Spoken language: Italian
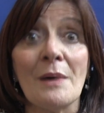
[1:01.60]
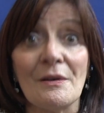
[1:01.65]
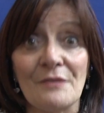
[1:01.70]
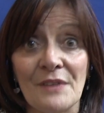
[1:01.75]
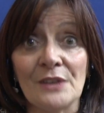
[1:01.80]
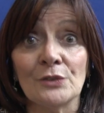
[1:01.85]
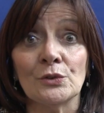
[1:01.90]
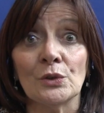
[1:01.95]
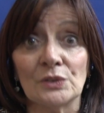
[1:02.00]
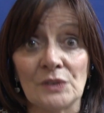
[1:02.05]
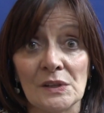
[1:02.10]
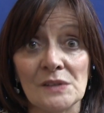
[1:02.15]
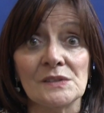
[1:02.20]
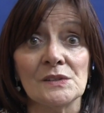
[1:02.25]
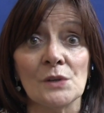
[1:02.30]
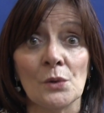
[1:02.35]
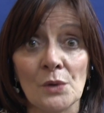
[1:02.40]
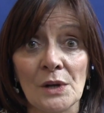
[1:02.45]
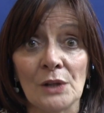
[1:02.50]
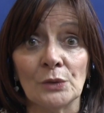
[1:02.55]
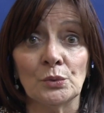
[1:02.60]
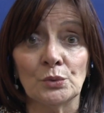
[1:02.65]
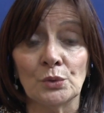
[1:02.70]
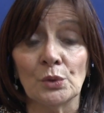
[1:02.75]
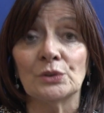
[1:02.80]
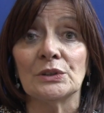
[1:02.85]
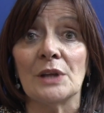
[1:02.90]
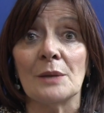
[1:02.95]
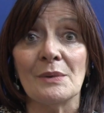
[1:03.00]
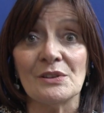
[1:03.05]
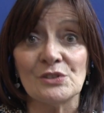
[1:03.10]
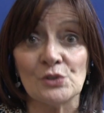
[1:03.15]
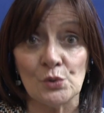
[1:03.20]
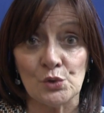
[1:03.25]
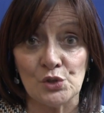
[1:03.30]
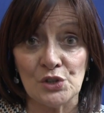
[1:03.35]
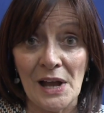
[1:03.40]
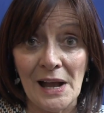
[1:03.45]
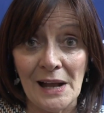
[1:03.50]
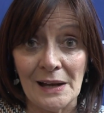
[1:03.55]
ma avendo attenzione a tutto il tema
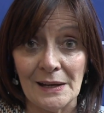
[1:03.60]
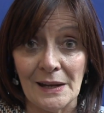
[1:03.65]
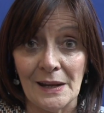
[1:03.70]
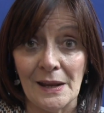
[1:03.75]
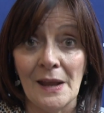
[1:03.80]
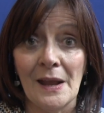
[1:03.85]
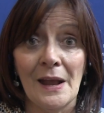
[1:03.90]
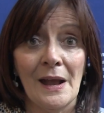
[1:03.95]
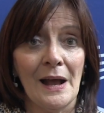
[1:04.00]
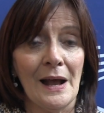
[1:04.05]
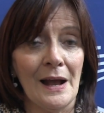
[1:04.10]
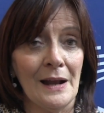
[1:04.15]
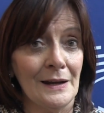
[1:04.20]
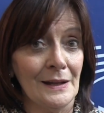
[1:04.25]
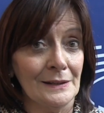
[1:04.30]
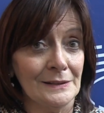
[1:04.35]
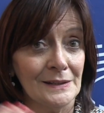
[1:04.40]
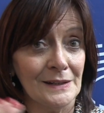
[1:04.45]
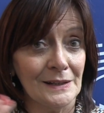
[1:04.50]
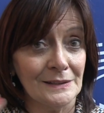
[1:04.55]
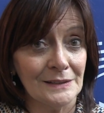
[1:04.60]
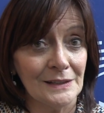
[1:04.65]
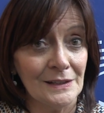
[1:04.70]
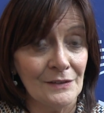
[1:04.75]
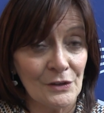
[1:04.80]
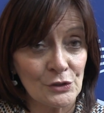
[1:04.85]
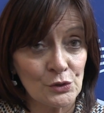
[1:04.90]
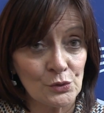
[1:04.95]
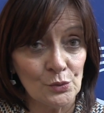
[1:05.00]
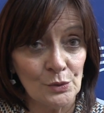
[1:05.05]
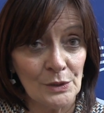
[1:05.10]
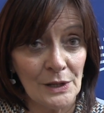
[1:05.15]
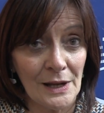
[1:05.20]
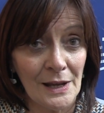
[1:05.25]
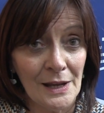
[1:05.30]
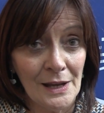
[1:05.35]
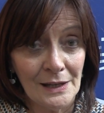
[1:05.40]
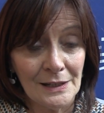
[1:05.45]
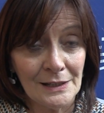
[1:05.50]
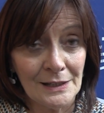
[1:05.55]
sociale, alla direttiva sui
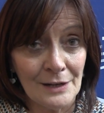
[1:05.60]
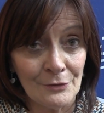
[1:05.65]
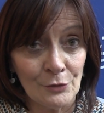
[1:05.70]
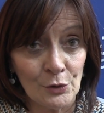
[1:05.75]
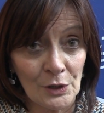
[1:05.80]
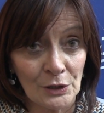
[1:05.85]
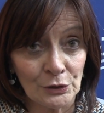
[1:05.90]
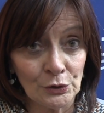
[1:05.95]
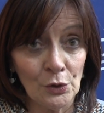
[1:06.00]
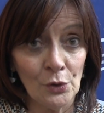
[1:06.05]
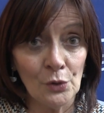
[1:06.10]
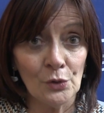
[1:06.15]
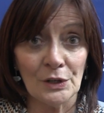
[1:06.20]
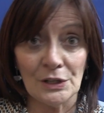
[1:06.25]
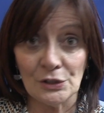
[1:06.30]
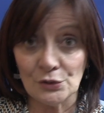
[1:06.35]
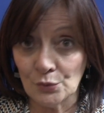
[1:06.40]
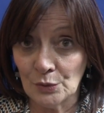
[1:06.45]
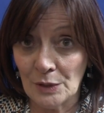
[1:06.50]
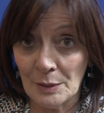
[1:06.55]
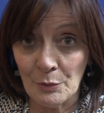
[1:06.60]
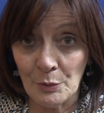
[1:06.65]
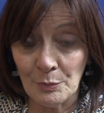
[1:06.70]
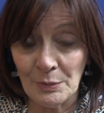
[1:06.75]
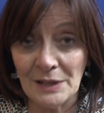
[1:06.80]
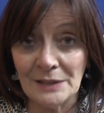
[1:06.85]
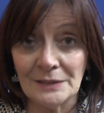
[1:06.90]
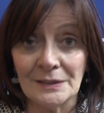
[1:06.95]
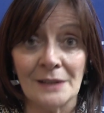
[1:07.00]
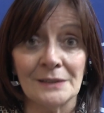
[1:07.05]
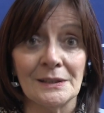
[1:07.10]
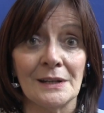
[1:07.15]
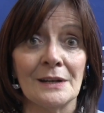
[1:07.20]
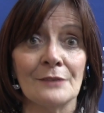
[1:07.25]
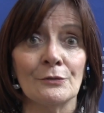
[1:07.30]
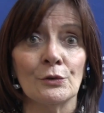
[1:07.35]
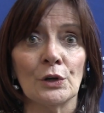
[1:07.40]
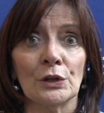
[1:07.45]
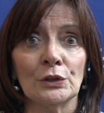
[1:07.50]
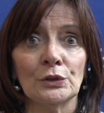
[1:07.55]
lavoratori, sulla mobilità dei
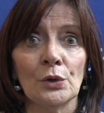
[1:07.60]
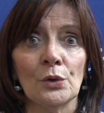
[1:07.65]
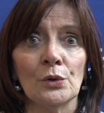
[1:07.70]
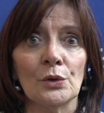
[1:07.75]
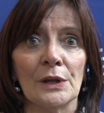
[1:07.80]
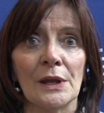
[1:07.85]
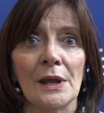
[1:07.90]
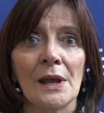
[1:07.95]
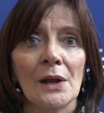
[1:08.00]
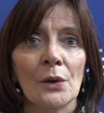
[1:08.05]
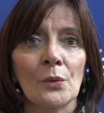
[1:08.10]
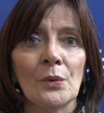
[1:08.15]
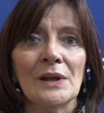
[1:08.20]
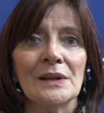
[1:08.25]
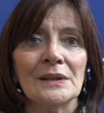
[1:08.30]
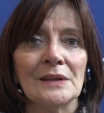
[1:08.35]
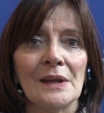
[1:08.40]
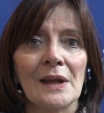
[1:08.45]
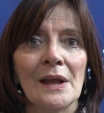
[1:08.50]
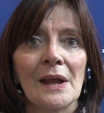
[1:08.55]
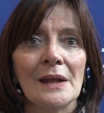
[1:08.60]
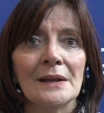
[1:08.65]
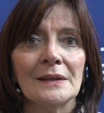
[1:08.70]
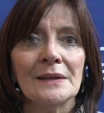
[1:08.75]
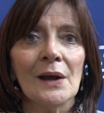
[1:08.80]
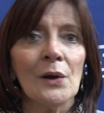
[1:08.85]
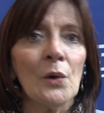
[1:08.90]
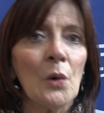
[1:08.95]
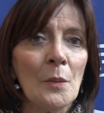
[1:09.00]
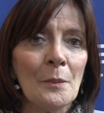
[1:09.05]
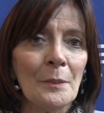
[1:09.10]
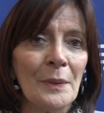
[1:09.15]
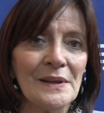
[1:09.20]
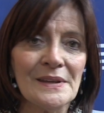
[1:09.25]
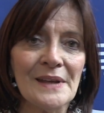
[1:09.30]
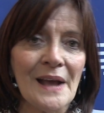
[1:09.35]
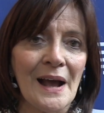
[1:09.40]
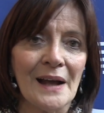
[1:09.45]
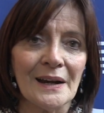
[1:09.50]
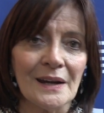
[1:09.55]
lavoratori, quindi di
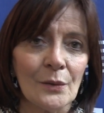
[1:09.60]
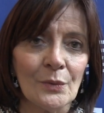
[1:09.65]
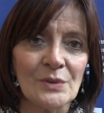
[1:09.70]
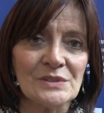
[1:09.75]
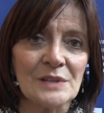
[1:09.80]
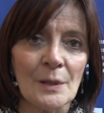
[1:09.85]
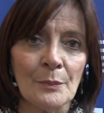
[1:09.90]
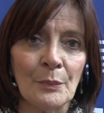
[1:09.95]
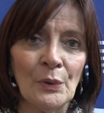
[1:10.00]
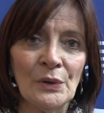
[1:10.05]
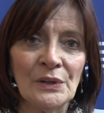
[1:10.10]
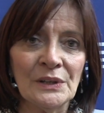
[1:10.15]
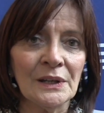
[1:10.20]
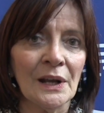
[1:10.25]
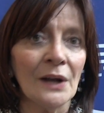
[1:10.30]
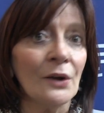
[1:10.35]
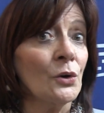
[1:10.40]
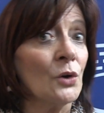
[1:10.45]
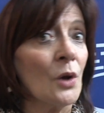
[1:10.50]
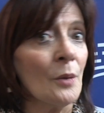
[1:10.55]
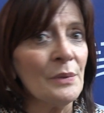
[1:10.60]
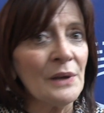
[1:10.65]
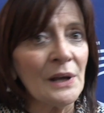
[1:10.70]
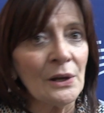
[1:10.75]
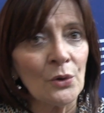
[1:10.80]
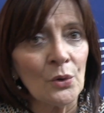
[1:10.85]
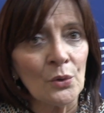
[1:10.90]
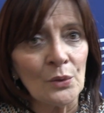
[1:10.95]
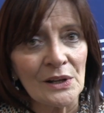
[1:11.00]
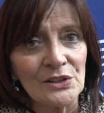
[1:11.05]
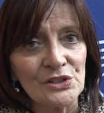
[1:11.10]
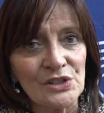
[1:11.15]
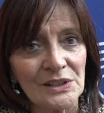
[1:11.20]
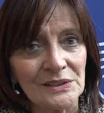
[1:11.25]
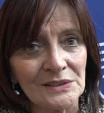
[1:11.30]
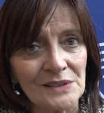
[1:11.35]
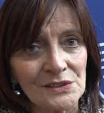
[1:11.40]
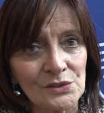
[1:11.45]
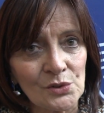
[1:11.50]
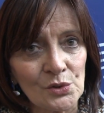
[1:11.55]
accompagnare questa politica economica con
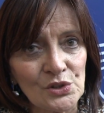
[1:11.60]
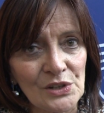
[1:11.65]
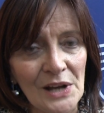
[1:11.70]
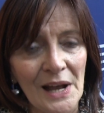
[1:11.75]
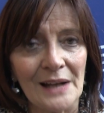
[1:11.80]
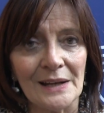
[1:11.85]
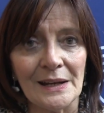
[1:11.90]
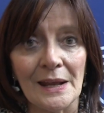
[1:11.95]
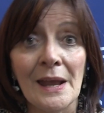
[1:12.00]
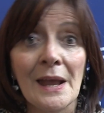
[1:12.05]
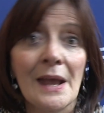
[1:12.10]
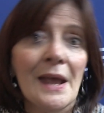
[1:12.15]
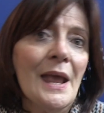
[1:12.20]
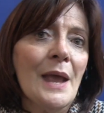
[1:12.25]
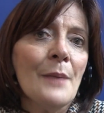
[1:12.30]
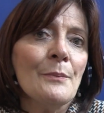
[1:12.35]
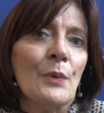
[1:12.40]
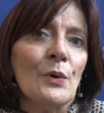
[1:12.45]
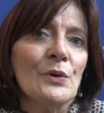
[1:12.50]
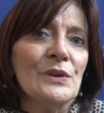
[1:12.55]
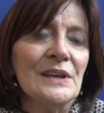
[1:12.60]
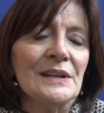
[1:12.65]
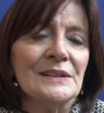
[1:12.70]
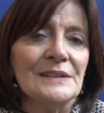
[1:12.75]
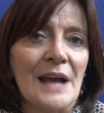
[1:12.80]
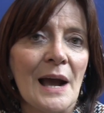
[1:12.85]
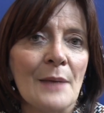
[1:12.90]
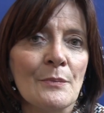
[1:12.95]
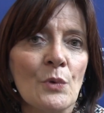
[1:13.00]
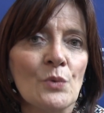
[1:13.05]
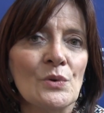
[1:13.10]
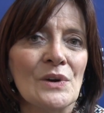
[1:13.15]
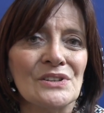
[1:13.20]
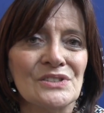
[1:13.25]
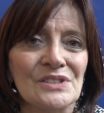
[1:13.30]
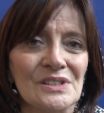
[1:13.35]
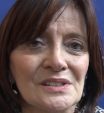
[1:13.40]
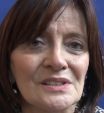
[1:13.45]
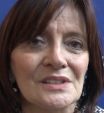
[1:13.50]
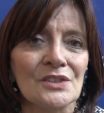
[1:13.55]
un'agenda sociale e poi chiediamo una
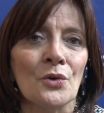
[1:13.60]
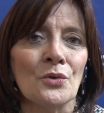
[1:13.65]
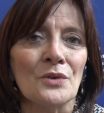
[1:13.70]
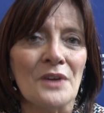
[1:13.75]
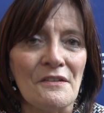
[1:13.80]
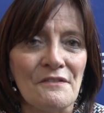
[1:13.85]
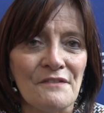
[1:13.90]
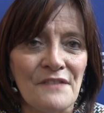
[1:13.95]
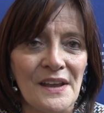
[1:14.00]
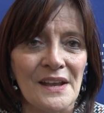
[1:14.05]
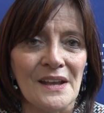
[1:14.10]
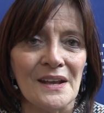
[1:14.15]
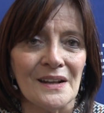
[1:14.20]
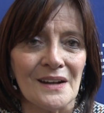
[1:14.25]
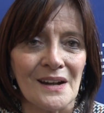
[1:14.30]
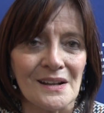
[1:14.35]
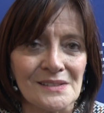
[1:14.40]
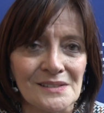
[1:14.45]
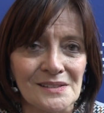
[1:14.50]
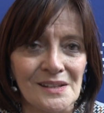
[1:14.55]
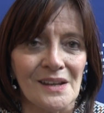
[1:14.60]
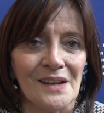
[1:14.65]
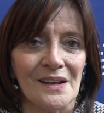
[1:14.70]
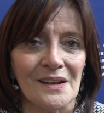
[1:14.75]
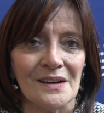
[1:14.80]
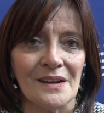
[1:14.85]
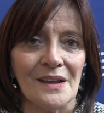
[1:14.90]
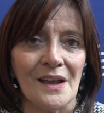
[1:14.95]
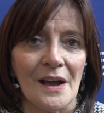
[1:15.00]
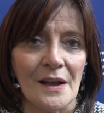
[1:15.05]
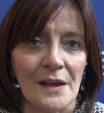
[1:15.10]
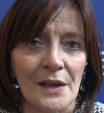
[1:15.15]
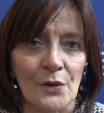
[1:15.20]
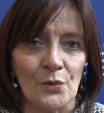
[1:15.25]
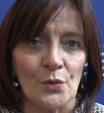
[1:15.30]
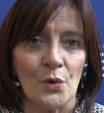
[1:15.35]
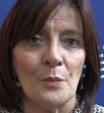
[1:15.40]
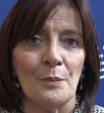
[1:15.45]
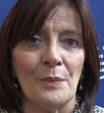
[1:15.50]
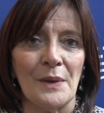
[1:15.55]
gestione vera, seria,
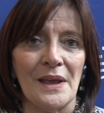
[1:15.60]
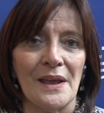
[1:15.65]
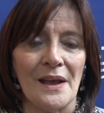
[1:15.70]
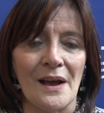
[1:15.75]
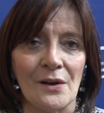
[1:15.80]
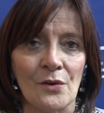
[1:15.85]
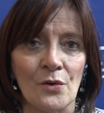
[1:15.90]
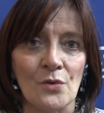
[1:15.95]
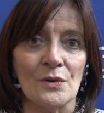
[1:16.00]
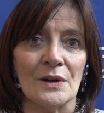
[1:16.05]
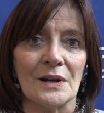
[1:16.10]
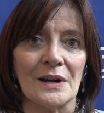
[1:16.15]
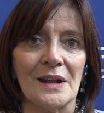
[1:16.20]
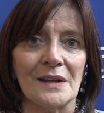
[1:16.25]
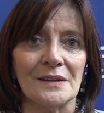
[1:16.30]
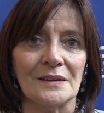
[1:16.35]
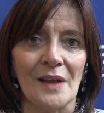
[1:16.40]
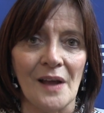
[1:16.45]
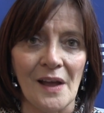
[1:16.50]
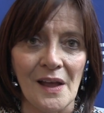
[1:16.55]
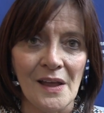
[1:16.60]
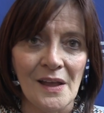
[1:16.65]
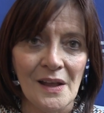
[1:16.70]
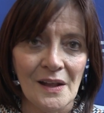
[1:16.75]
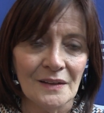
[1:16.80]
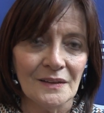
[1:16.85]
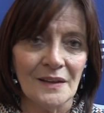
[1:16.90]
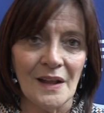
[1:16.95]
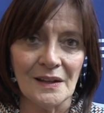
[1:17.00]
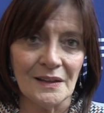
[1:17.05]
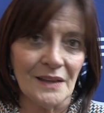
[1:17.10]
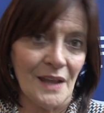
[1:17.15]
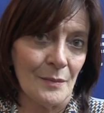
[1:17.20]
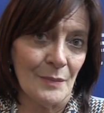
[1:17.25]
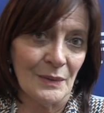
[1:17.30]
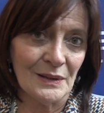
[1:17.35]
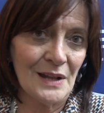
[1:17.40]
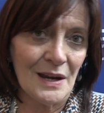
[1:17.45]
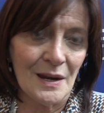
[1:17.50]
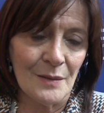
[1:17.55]
europea, concreta del
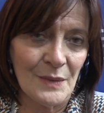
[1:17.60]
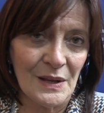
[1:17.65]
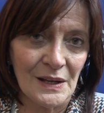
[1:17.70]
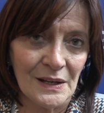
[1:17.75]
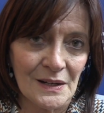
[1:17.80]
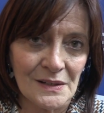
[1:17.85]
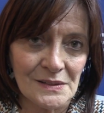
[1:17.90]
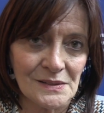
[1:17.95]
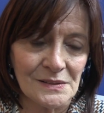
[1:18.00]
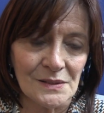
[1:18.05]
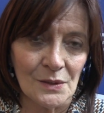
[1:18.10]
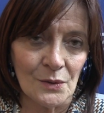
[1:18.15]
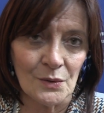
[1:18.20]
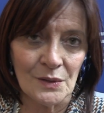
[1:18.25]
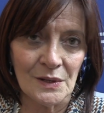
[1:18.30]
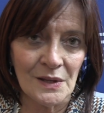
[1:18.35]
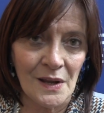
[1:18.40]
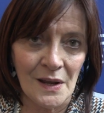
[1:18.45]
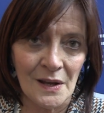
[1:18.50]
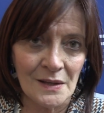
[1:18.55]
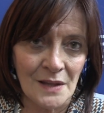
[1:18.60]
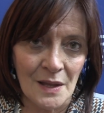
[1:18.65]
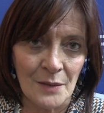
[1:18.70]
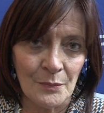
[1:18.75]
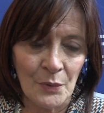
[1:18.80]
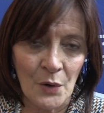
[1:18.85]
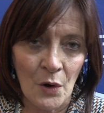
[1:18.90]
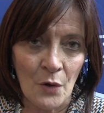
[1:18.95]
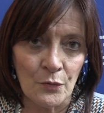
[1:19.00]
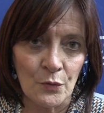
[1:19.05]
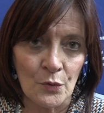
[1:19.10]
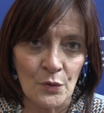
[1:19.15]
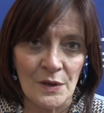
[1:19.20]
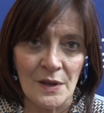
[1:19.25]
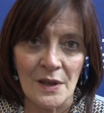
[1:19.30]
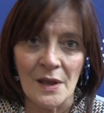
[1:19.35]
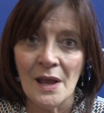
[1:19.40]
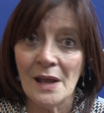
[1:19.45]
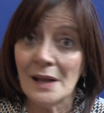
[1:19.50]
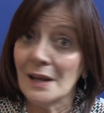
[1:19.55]
tema delle migrazioni e dei
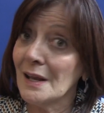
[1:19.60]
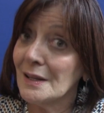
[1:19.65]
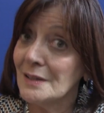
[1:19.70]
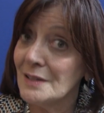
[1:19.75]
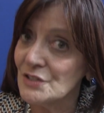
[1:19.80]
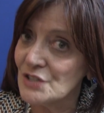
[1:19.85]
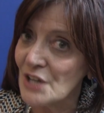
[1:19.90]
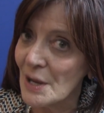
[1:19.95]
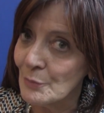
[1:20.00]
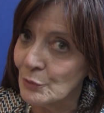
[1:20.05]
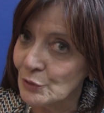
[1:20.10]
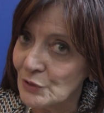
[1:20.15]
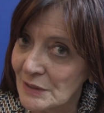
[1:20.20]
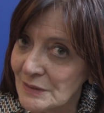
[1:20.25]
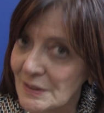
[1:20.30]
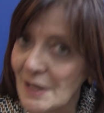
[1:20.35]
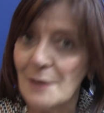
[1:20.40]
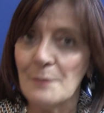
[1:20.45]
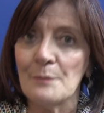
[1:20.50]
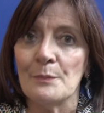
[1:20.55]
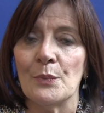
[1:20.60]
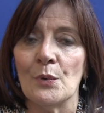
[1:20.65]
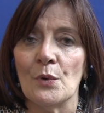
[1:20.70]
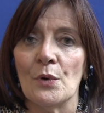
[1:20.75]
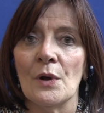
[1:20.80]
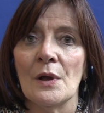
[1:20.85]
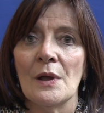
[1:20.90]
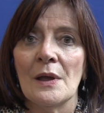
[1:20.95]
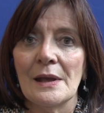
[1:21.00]
profughi, che diciamo da tempo,